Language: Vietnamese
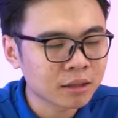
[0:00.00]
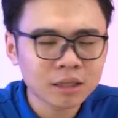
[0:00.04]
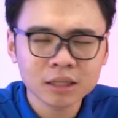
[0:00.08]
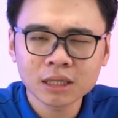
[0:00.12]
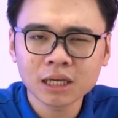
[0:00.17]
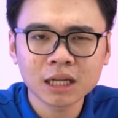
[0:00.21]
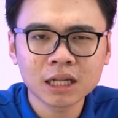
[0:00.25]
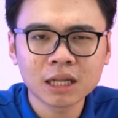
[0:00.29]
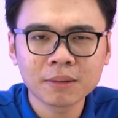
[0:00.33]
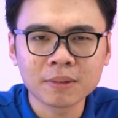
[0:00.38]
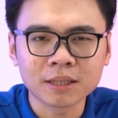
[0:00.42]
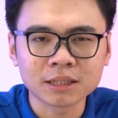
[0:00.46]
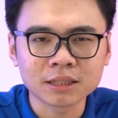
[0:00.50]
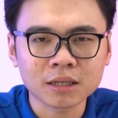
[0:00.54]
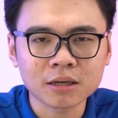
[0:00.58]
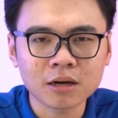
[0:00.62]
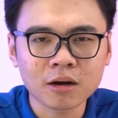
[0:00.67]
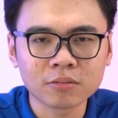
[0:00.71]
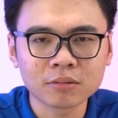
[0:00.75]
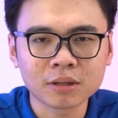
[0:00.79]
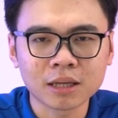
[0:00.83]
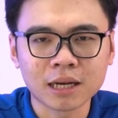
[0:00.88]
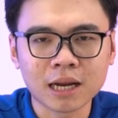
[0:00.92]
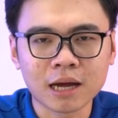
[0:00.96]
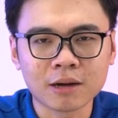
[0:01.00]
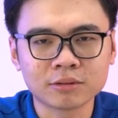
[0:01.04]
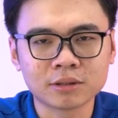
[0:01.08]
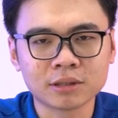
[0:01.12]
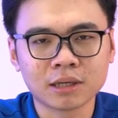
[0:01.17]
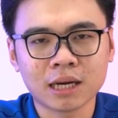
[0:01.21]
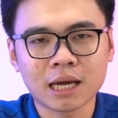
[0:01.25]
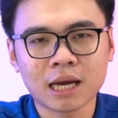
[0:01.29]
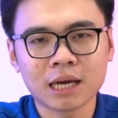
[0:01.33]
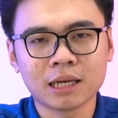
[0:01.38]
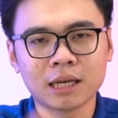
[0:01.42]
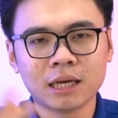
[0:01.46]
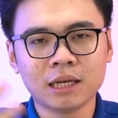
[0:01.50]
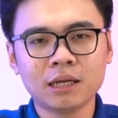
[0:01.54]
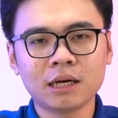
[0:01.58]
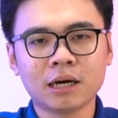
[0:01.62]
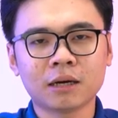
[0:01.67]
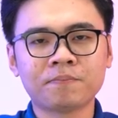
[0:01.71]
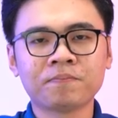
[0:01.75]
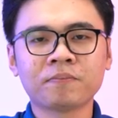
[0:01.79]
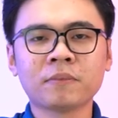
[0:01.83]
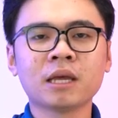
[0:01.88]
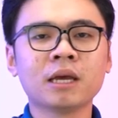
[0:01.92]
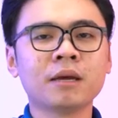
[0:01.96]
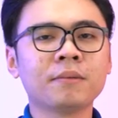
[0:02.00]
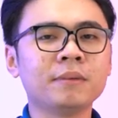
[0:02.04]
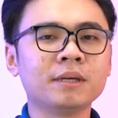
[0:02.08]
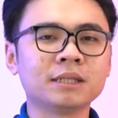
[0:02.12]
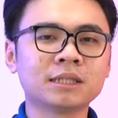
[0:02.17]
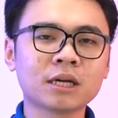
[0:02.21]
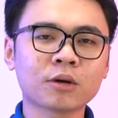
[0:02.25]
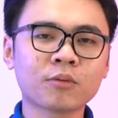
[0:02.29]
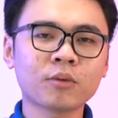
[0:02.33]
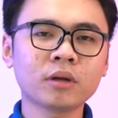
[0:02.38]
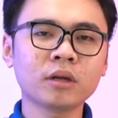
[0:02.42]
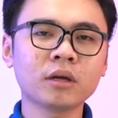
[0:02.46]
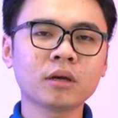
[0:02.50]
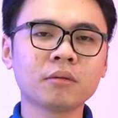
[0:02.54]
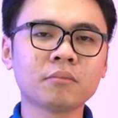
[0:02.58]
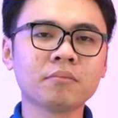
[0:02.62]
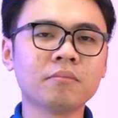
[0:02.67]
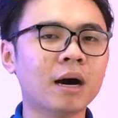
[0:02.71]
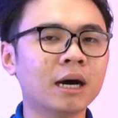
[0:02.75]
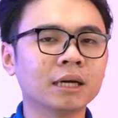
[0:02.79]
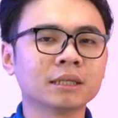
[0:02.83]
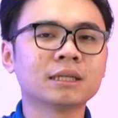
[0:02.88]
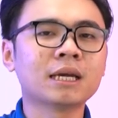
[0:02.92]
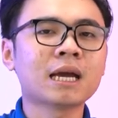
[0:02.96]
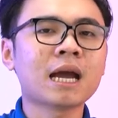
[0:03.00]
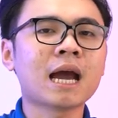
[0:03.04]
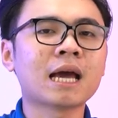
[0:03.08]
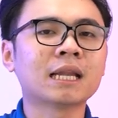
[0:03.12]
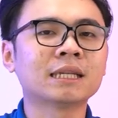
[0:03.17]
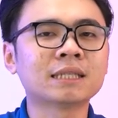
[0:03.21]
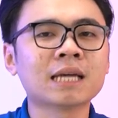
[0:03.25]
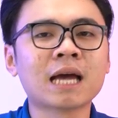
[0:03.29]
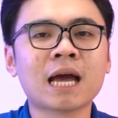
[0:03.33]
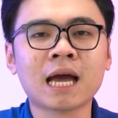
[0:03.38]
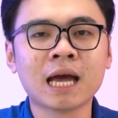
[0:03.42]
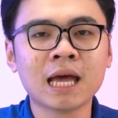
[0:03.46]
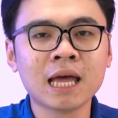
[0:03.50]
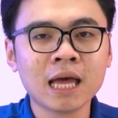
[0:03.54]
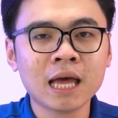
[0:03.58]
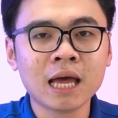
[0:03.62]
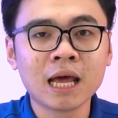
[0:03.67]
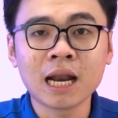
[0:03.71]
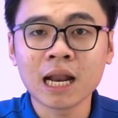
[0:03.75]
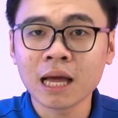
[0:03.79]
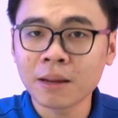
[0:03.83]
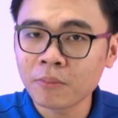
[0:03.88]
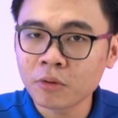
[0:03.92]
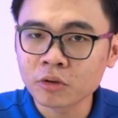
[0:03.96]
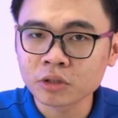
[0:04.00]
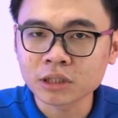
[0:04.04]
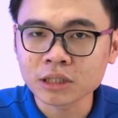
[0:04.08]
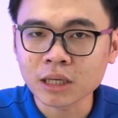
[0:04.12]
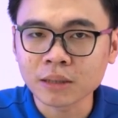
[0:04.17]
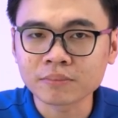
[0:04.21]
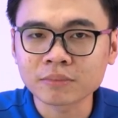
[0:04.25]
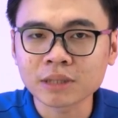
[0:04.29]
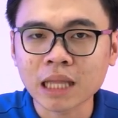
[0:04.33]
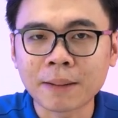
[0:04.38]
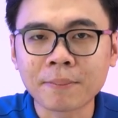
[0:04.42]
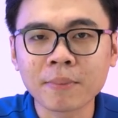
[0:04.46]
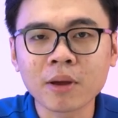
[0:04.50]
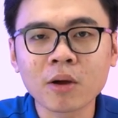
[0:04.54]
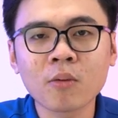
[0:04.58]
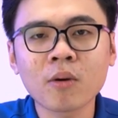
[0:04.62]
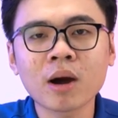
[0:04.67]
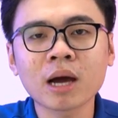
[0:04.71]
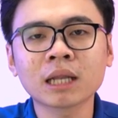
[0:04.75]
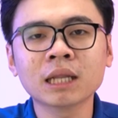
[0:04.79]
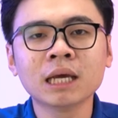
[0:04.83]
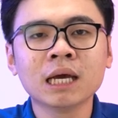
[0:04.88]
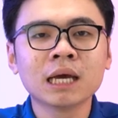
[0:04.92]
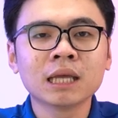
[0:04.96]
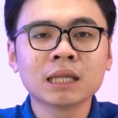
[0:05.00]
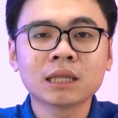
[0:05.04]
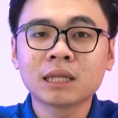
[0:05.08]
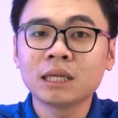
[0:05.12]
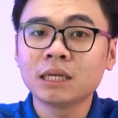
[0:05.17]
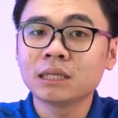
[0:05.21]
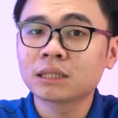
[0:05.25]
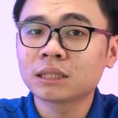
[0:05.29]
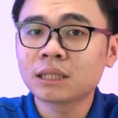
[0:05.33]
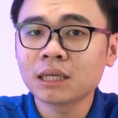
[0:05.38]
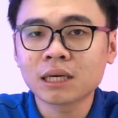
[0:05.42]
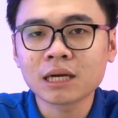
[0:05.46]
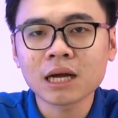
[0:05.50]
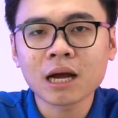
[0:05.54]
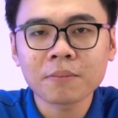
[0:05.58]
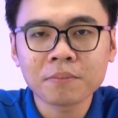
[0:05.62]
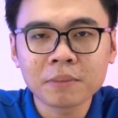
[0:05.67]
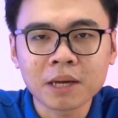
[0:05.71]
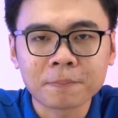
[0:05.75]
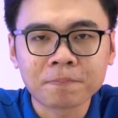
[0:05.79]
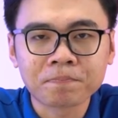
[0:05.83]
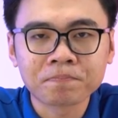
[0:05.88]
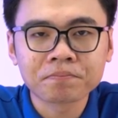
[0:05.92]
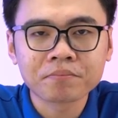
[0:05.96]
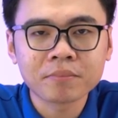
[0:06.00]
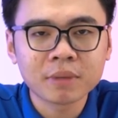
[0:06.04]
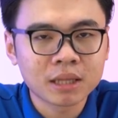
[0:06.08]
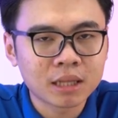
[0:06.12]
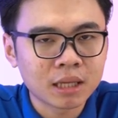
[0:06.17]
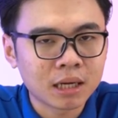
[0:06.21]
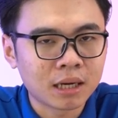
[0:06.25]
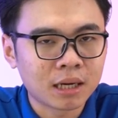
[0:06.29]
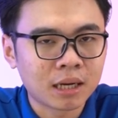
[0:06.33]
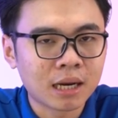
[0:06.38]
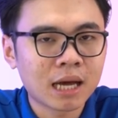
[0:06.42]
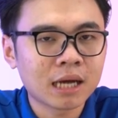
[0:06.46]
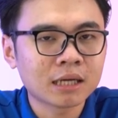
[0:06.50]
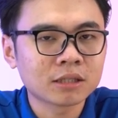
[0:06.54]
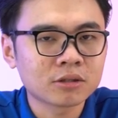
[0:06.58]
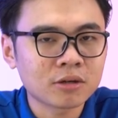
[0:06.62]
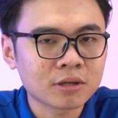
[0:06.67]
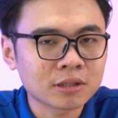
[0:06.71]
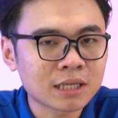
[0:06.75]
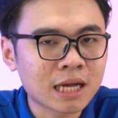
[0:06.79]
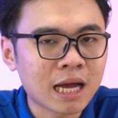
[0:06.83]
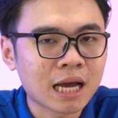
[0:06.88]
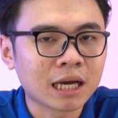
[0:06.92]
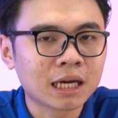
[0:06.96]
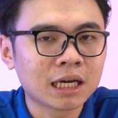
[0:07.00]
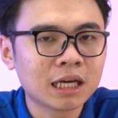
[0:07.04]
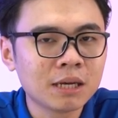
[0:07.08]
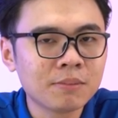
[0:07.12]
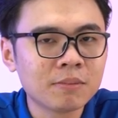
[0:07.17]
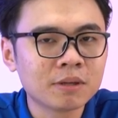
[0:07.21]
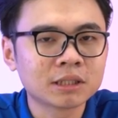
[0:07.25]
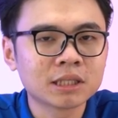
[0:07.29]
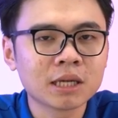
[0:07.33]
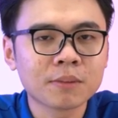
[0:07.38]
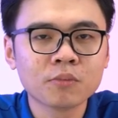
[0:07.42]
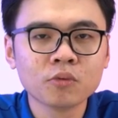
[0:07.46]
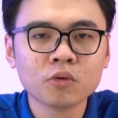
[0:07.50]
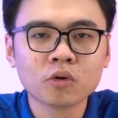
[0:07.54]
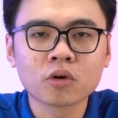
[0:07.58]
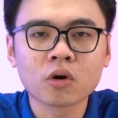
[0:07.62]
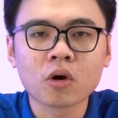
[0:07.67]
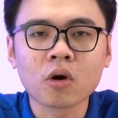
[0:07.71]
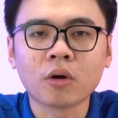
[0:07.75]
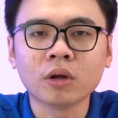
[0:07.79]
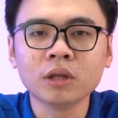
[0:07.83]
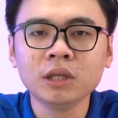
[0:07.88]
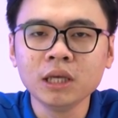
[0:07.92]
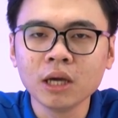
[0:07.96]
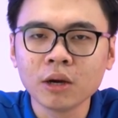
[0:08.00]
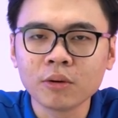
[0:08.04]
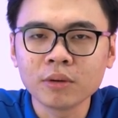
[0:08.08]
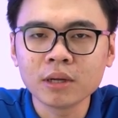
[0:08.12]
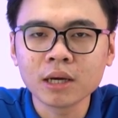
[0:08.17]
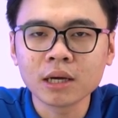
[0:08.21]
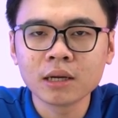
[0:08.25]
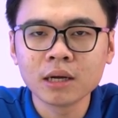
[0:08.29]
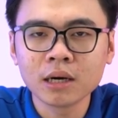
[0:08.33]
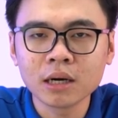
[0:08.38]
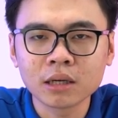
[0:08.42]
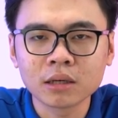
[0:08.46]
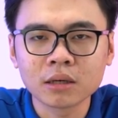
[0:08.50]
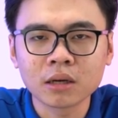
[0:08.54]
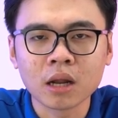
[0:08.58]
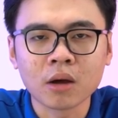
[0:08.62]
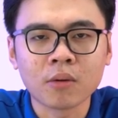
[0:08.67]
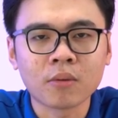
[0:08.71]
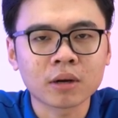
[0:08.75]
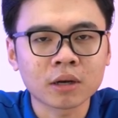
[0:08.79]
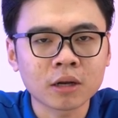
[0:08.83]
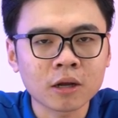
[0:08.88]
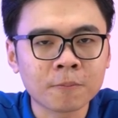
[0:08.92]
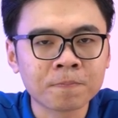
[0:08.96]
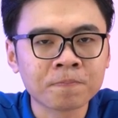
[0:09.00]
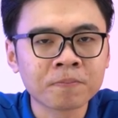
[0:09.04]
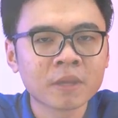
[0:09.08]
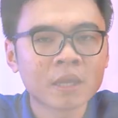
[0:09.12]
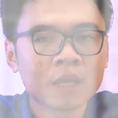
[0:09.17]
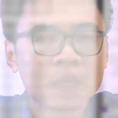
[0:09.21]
Tất nhiên thì mình sẽ không thể nào dừng lại đấy được. Mình sẽ quyết định mở giới hạn ra là 180W thì sự khác biệt bây giờ đã rõ ràng khi mà CPU có nhiều điện hơn để hoạt động.